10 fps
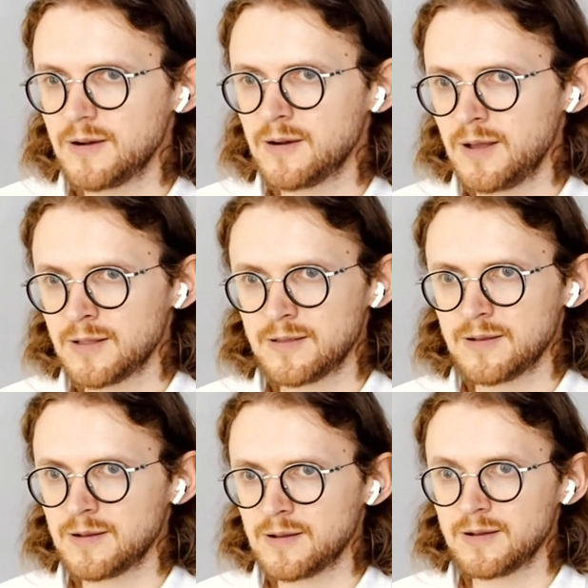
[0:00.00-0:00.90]
а
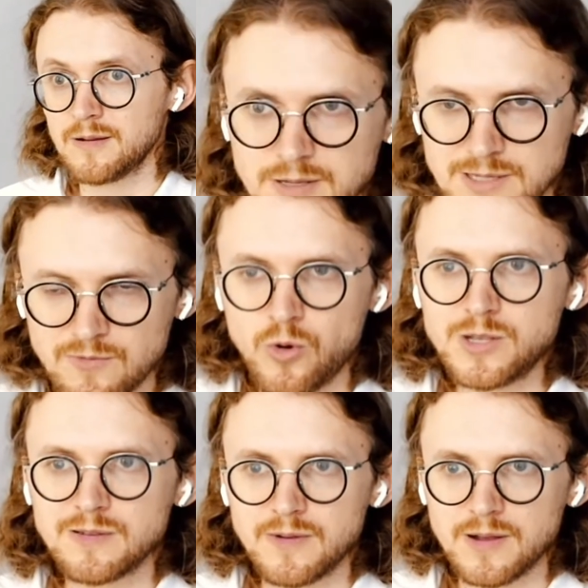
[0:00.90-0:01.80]
это
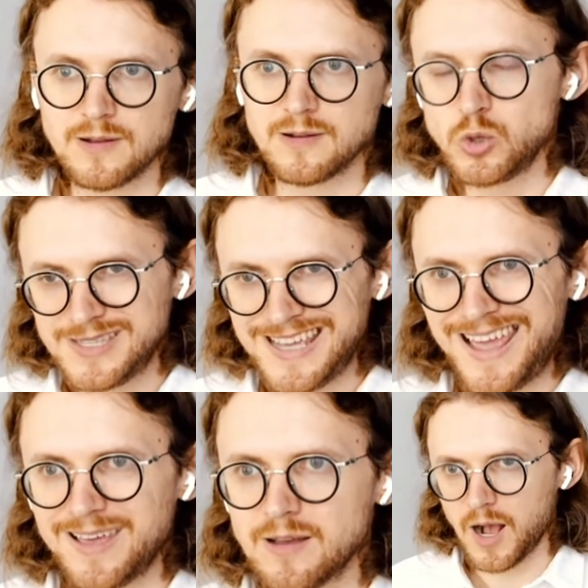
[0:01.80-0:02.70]
свойство
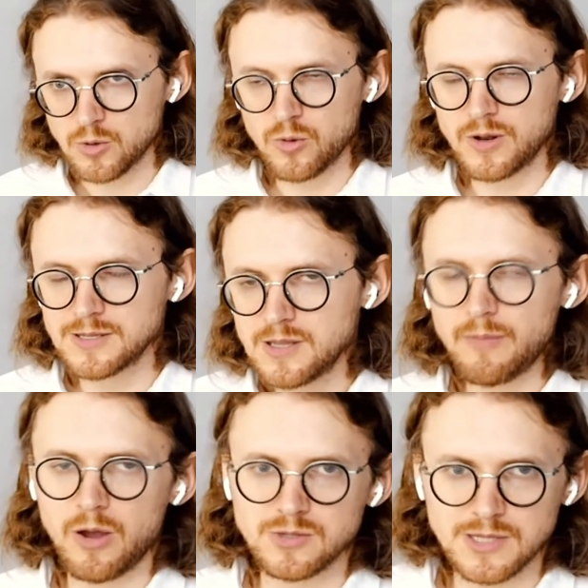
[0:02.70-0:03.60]
людей, которые
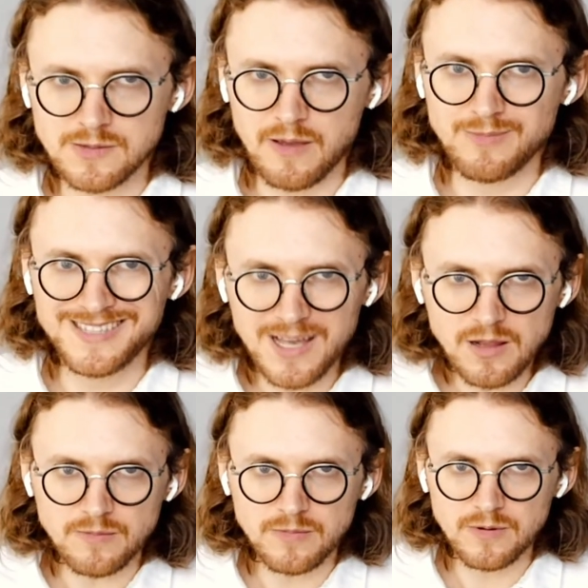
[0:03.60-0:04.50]
занимаются своим
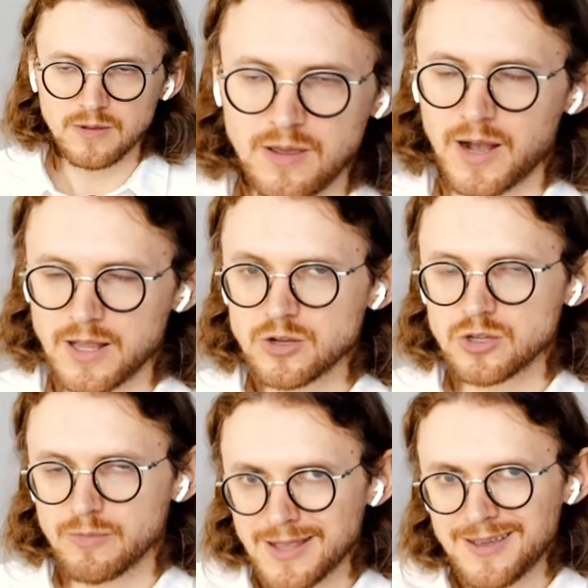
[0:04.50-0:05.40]
делом и хотят,
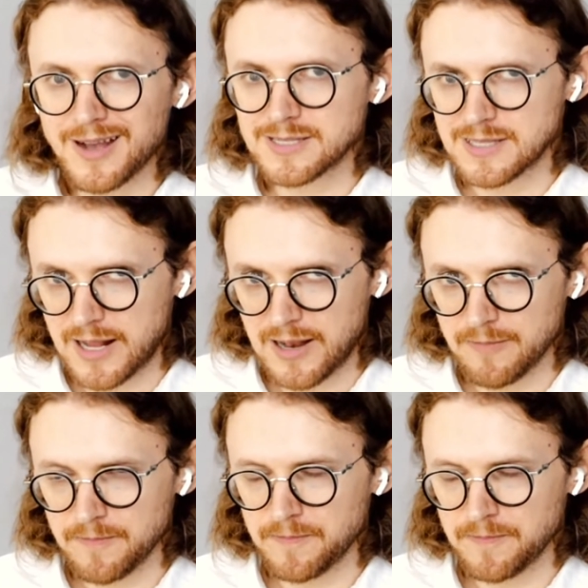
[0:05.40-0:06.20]
чтобы от них отстали.